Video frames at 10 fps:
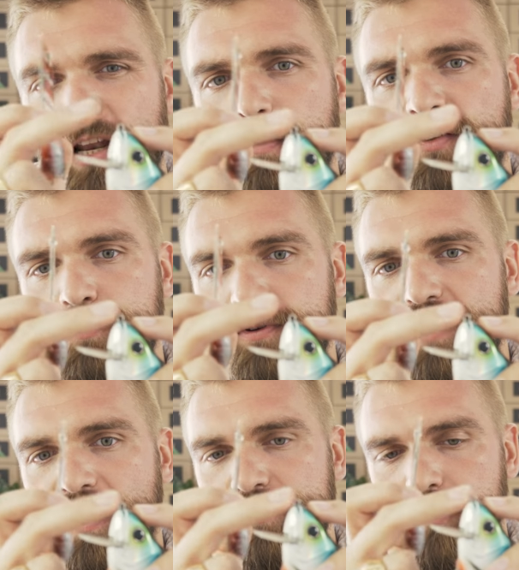que la bavette, je pense,
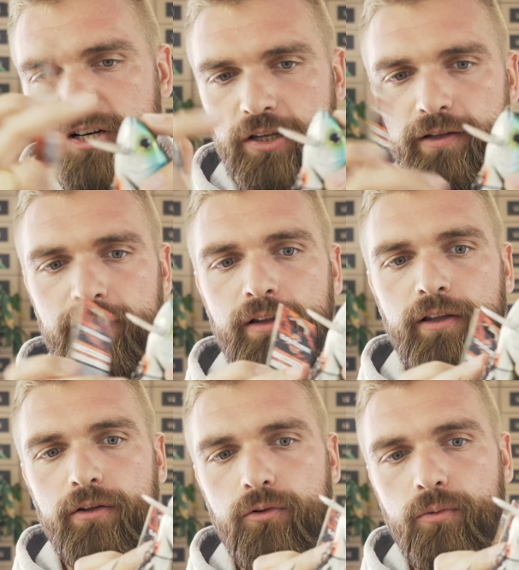ça risque de la gêner.
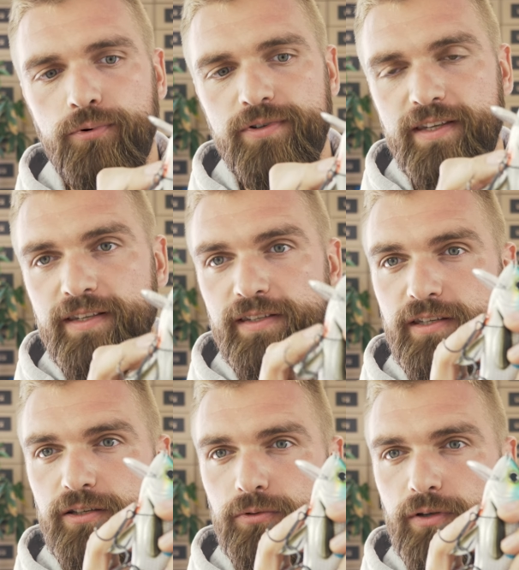Donc plus
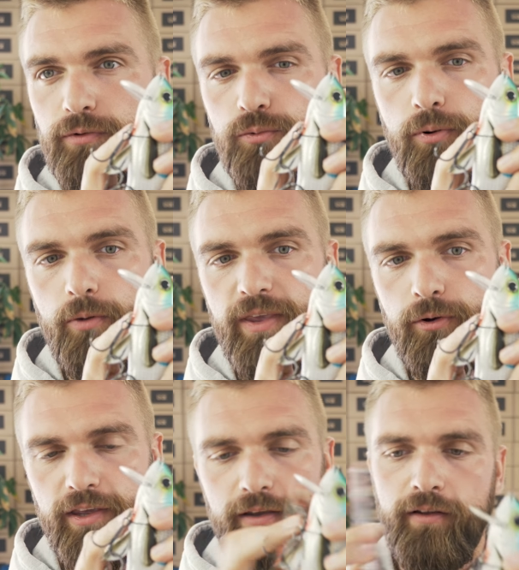ici, au niveau du premier
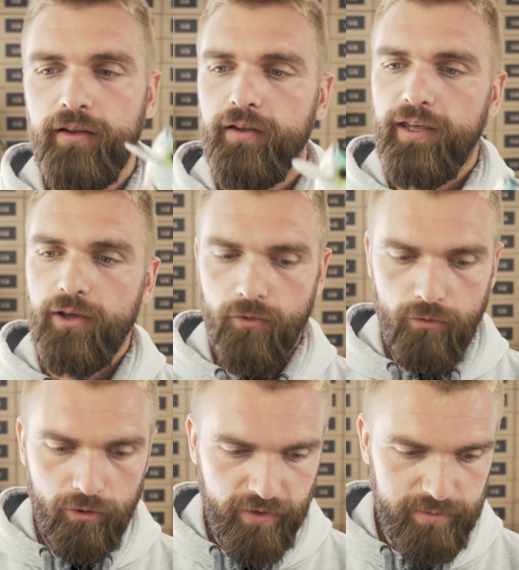royer. Et en
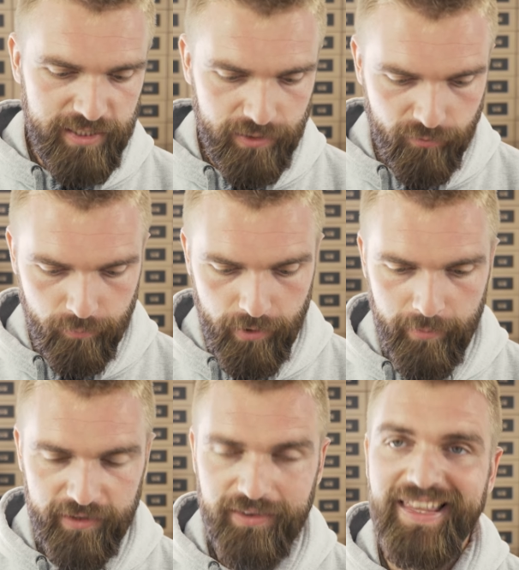gros, en fait, bah, ça va vous
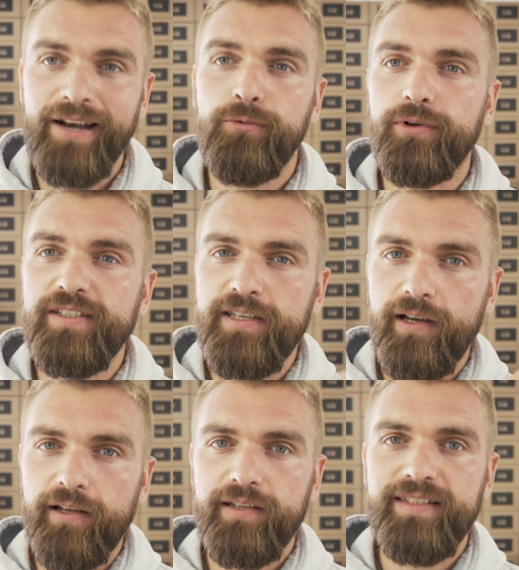permettre
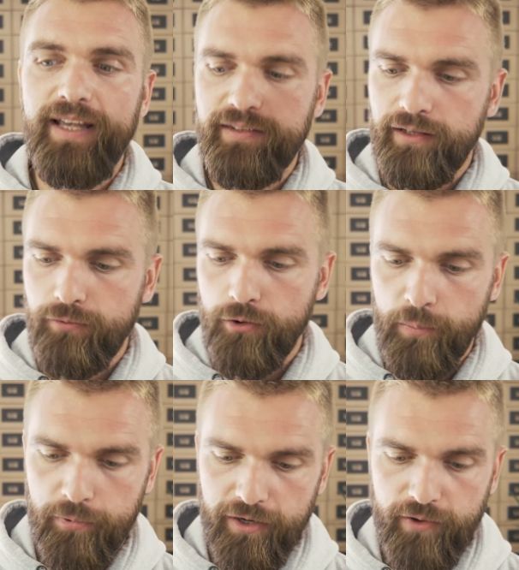d'alourdir certains de vos
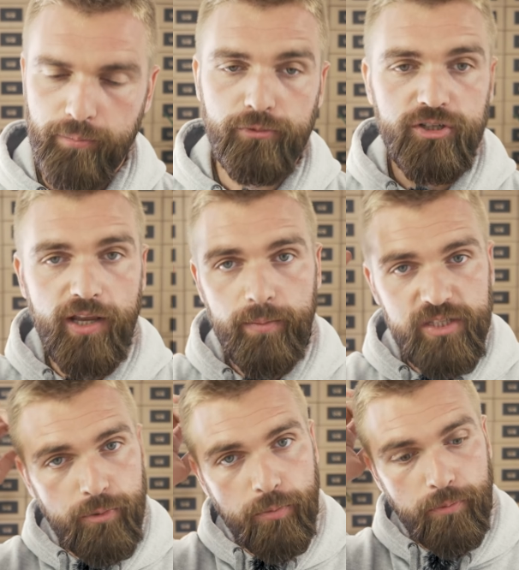pour les faire plonger un
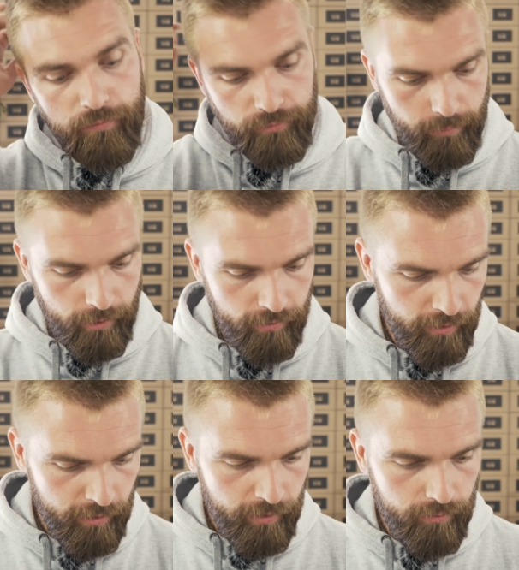petit peu plus profondément.
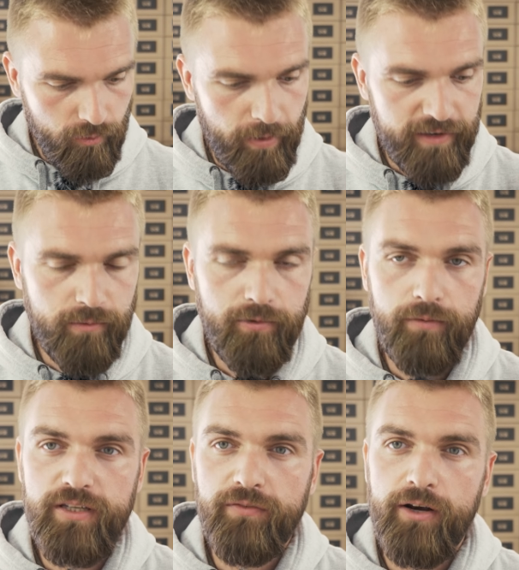Donc par exemple, quand
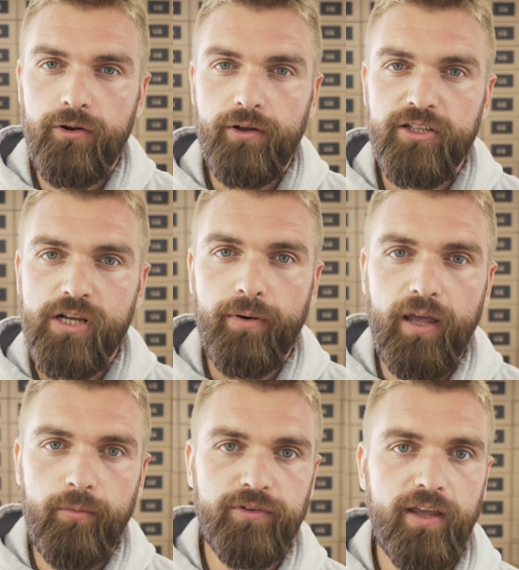vous avez un leurre déjà
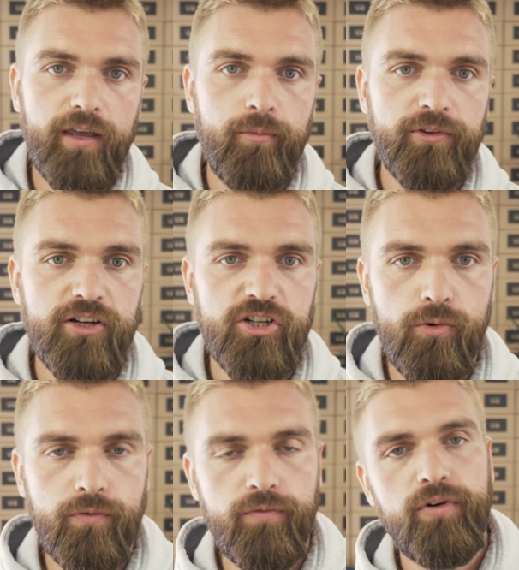prémonté avec un montage
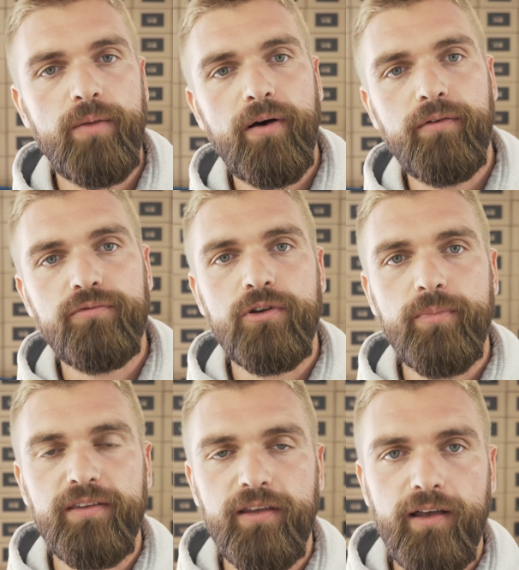shallow, que vous voulez pas vous
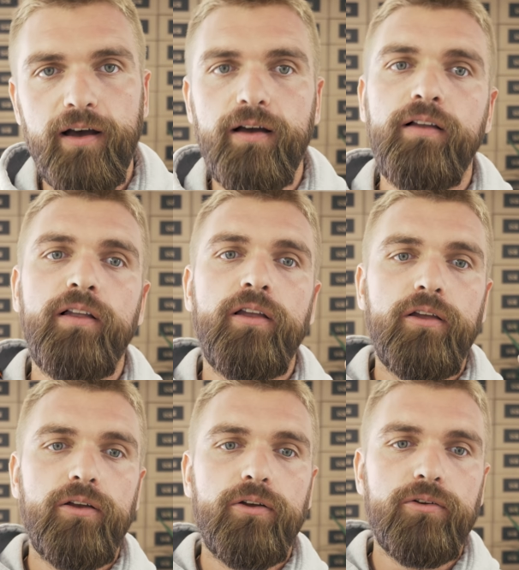embêter à
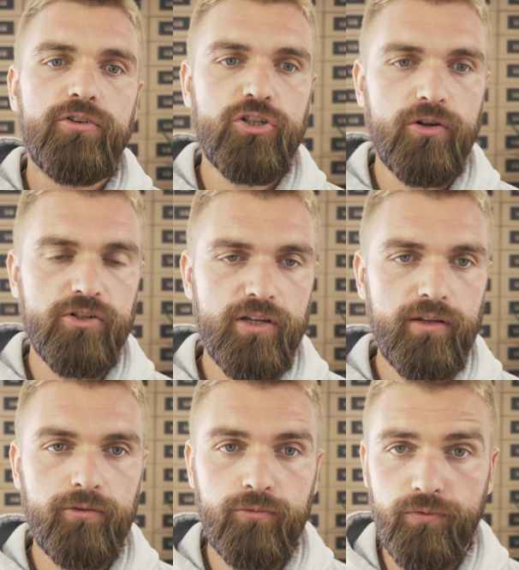euh,
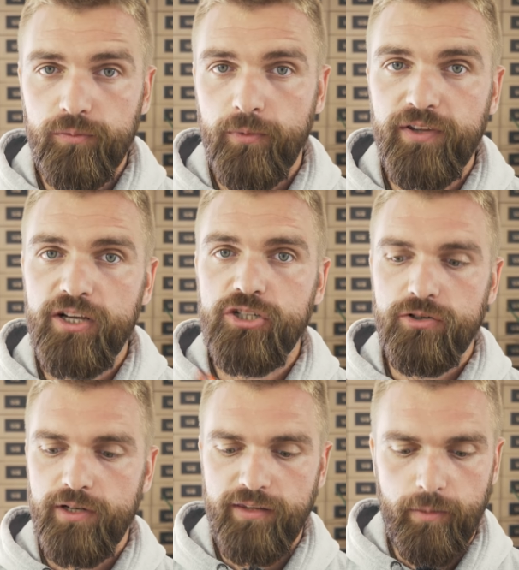changer tout votre montage,
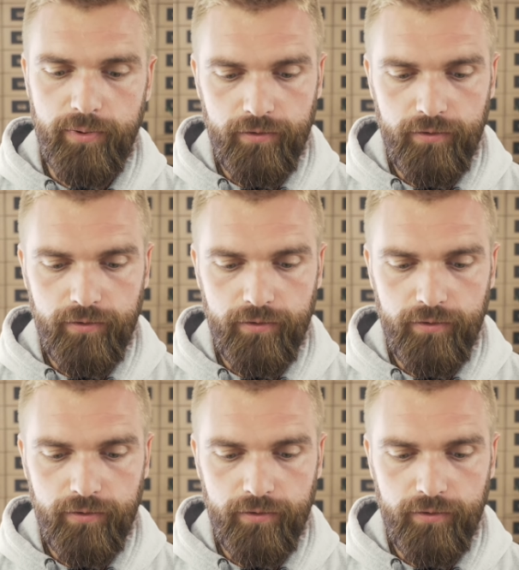changer la TP,